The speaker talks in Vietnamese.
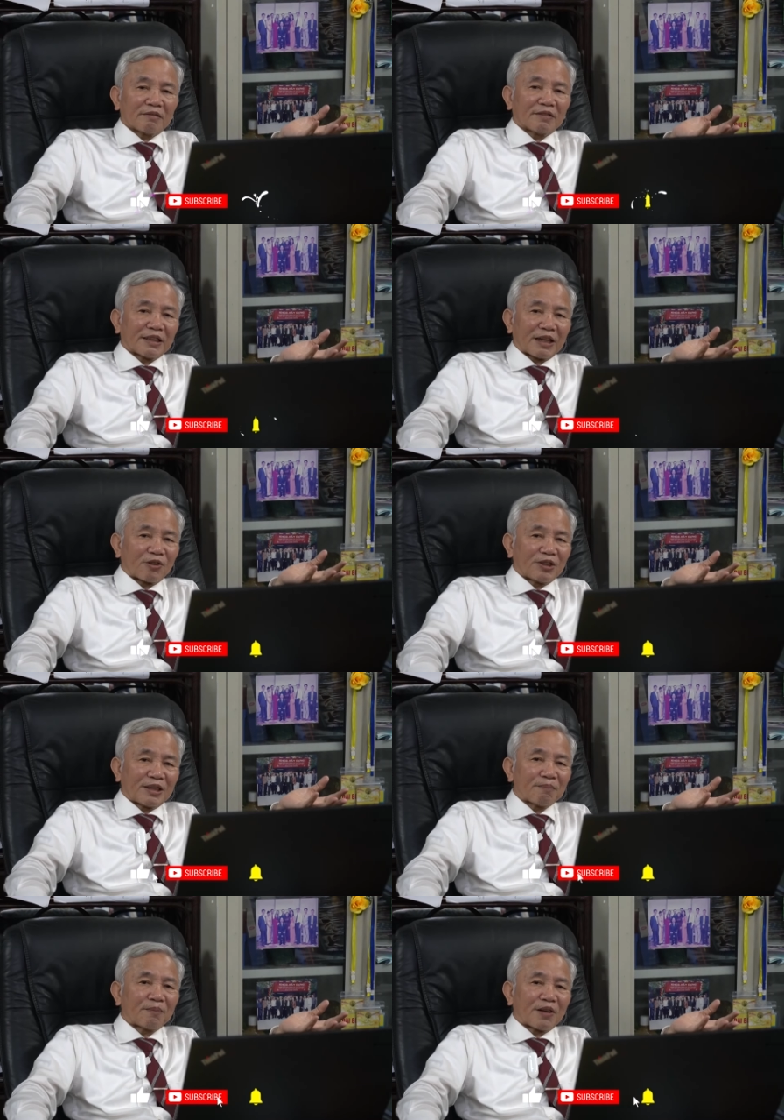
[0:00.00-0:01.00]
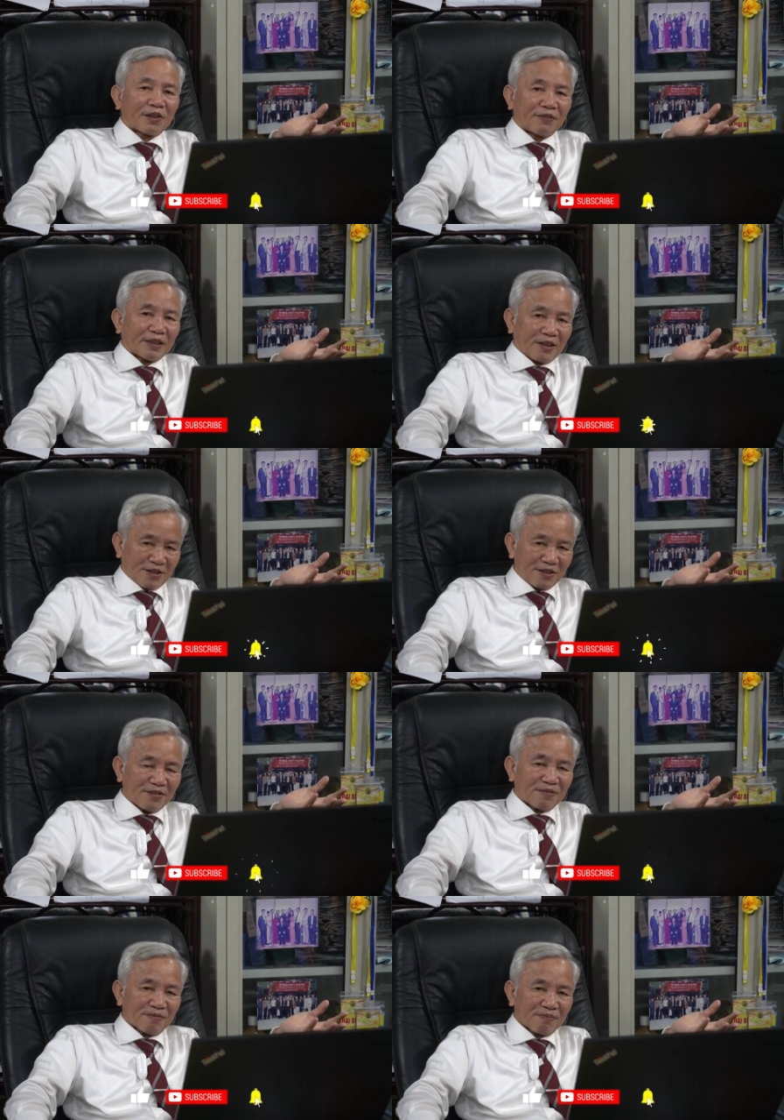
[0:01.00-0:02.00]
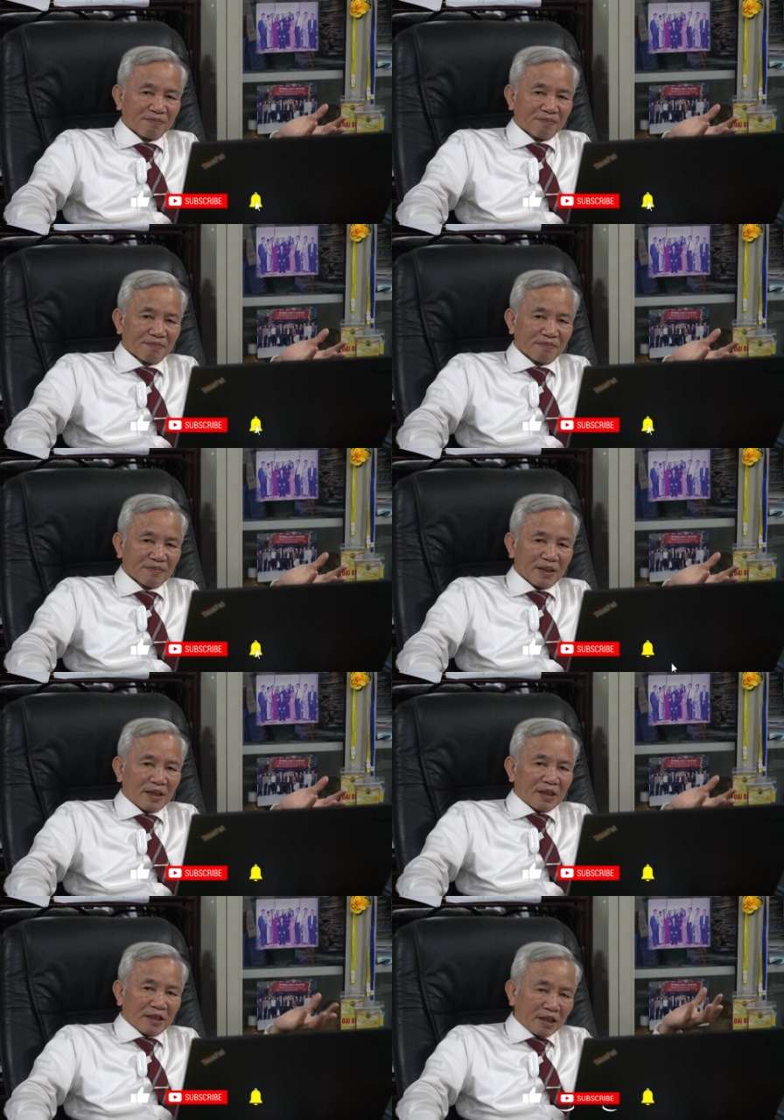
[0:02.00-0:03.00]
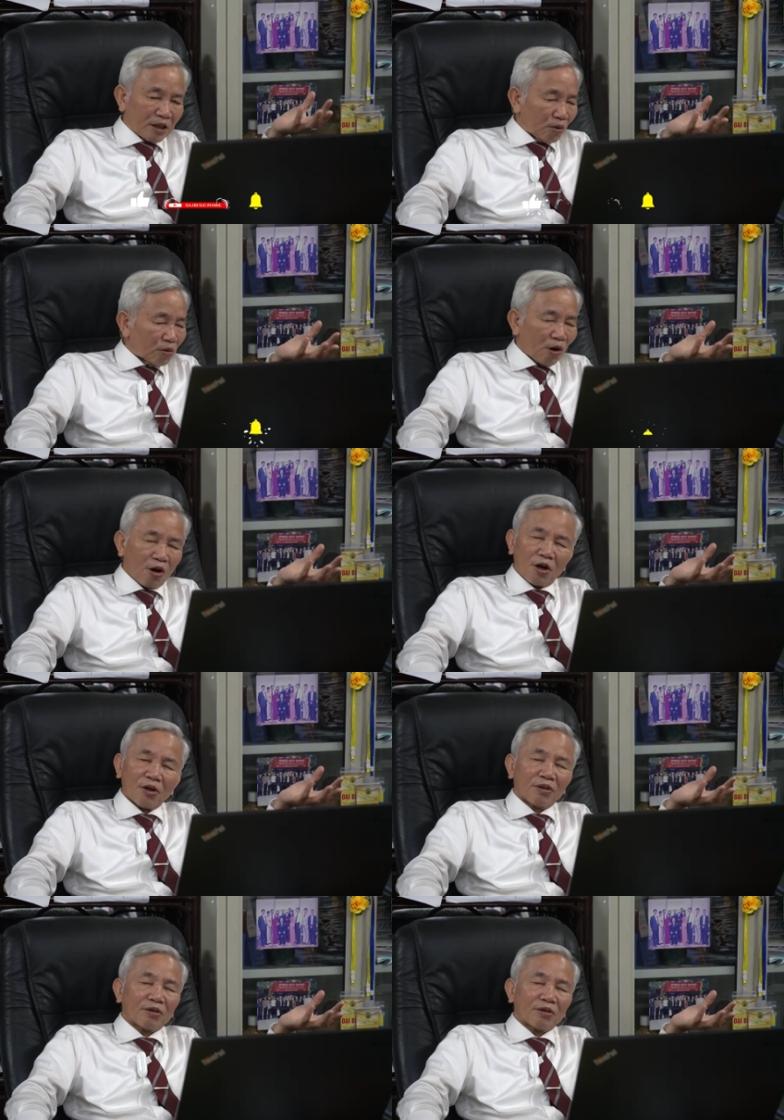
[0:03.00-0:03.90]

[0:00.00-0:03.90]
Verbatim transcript: người ta còn chấp vào cái việc đó nhưng cũng có